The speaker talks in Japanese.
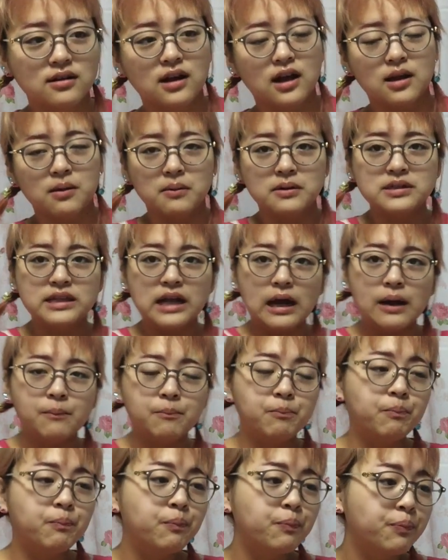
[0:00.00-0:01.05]
書きました
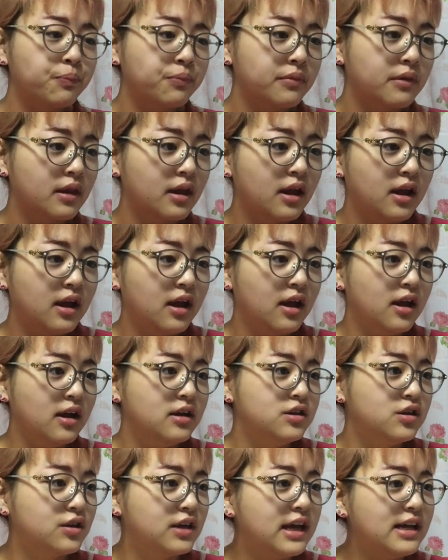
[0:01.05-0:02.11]

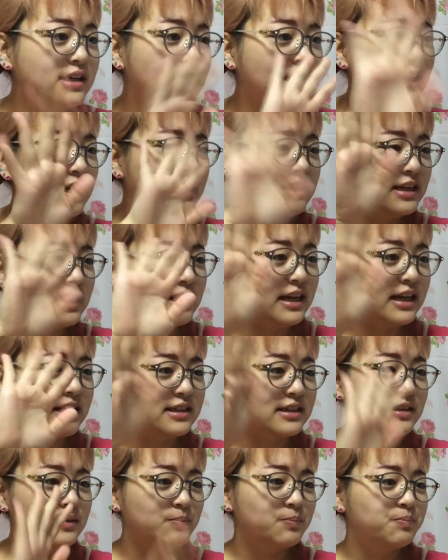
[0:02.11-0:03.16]
初見さんいらっしゃいで
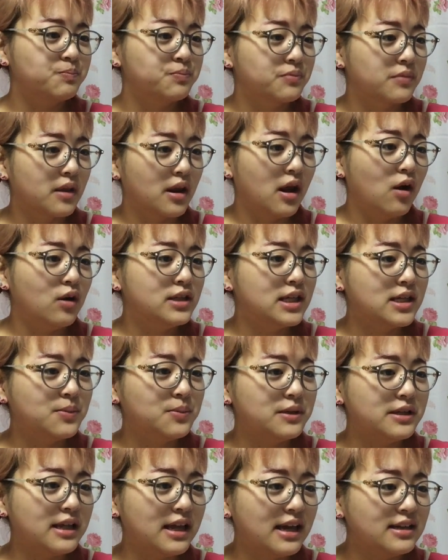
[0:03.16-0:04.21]
すお久し
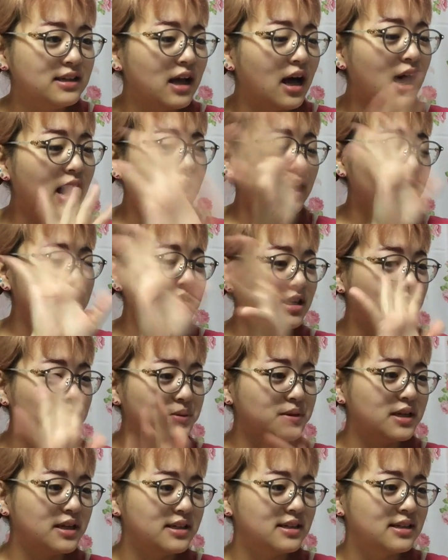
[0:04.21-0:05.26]
ぶりですあー久し
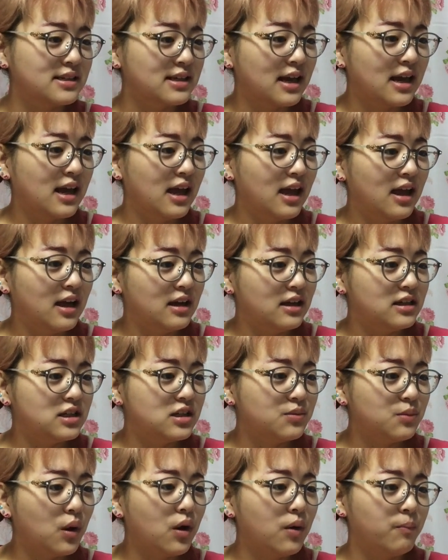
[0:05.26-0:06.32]
ぶりです
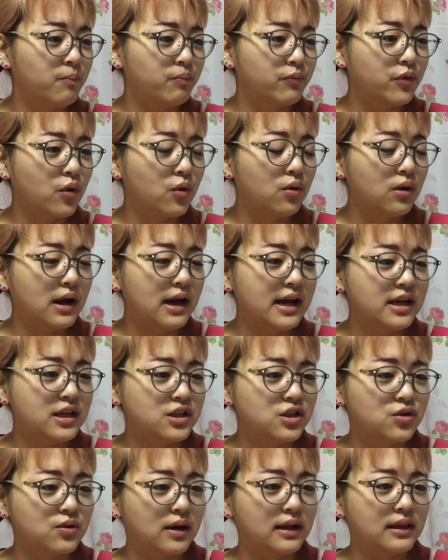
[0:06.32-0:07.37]
質問動画編
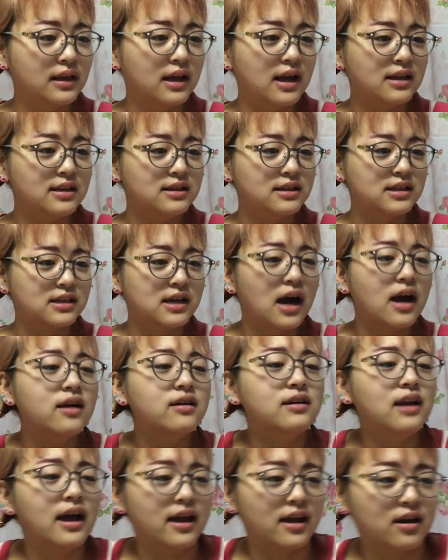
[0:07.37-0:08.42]
集は何時間
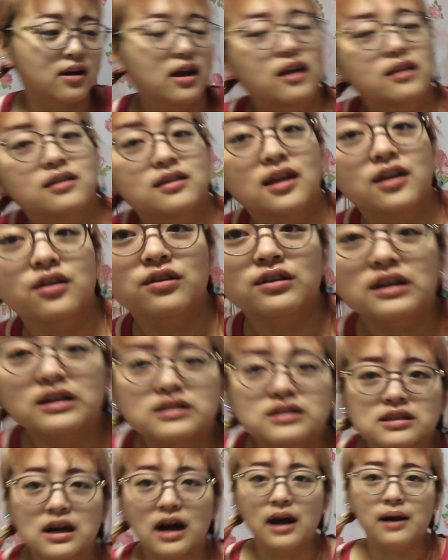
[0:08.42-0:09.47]
ぐらいやってるんで
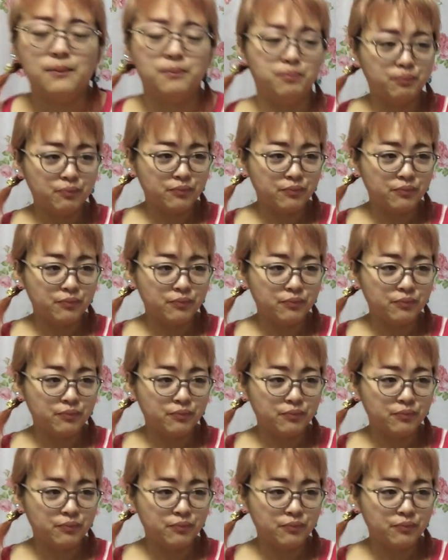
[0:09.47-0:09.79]
すか